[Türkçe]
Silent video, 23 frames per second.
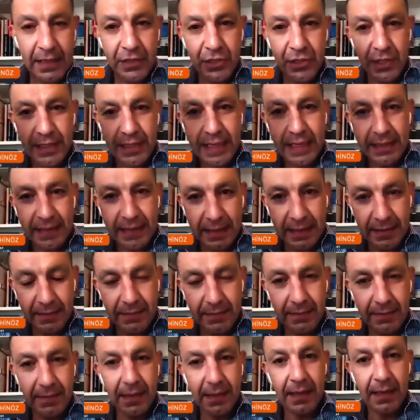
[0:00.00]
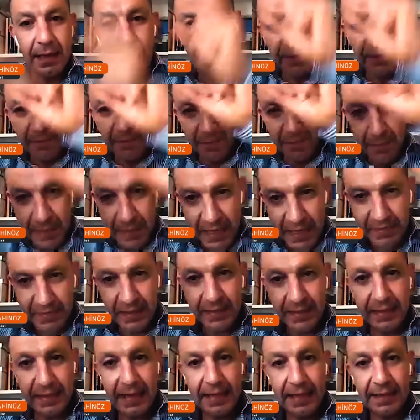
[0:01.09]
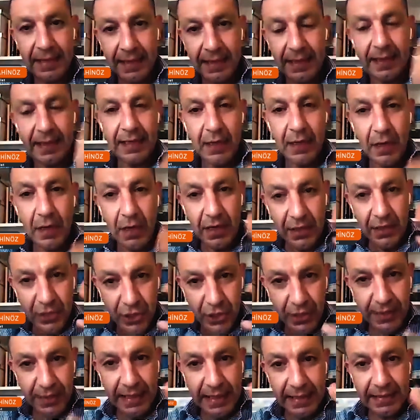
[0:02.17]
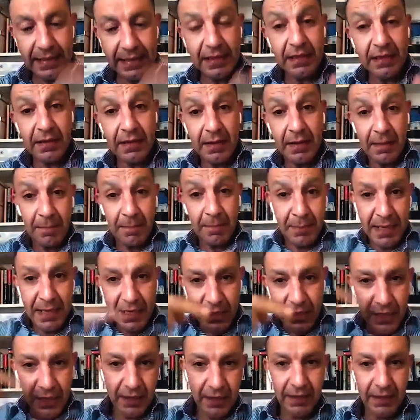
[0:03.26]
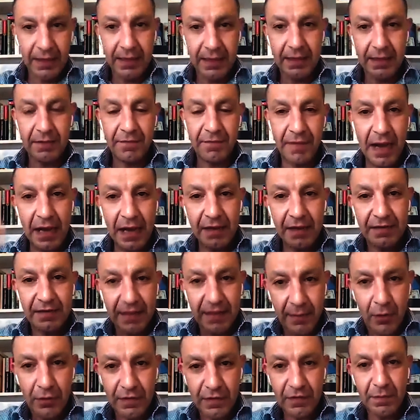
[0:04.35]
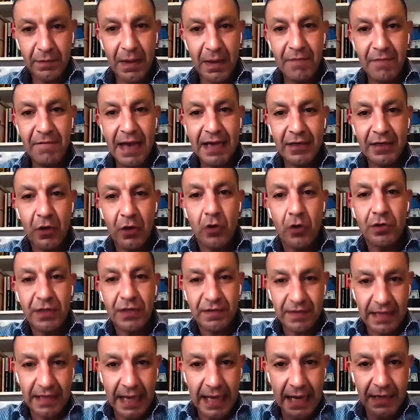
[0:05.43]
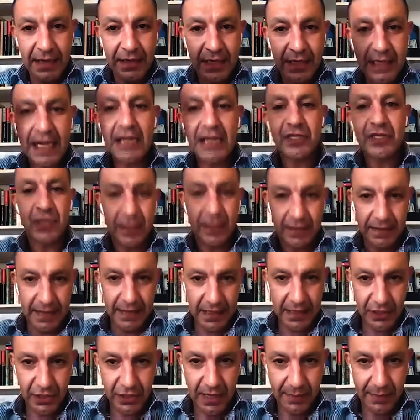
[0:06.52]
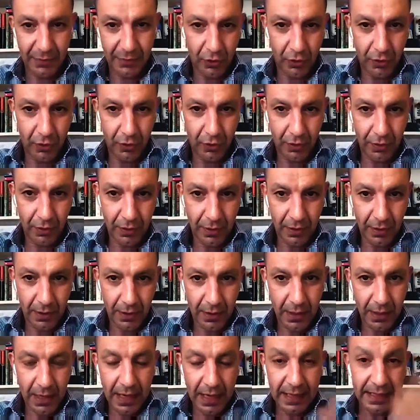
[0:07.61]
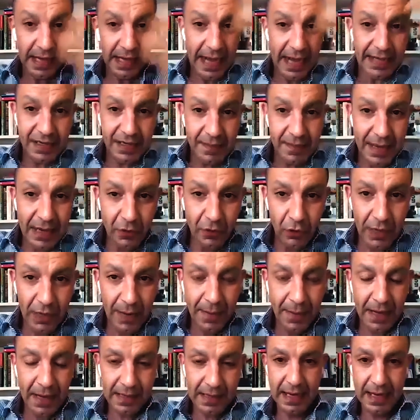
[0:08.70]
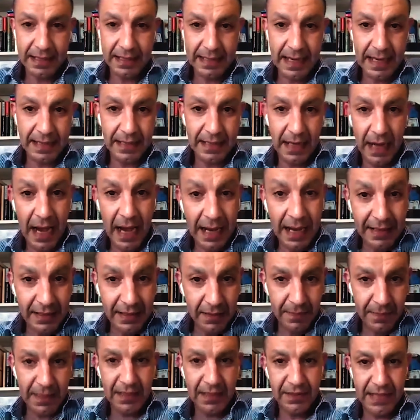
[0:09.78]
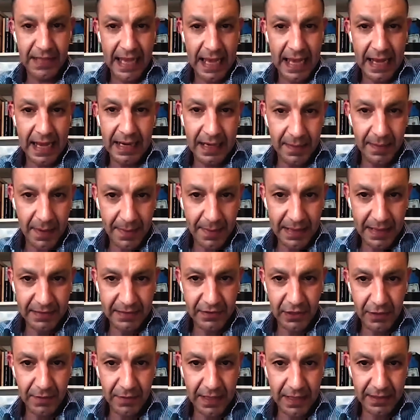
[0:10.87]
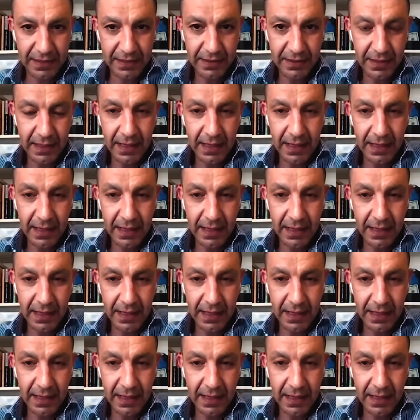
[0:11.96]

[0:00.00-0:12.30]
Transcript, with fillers: Şirketin piyasa değeri şirketin bir yıllık faiz amortisman vergi öncesi karının kaç katından işlem görüyor. Gayrimenkule bakarken ayrı bir değerleme metriği var.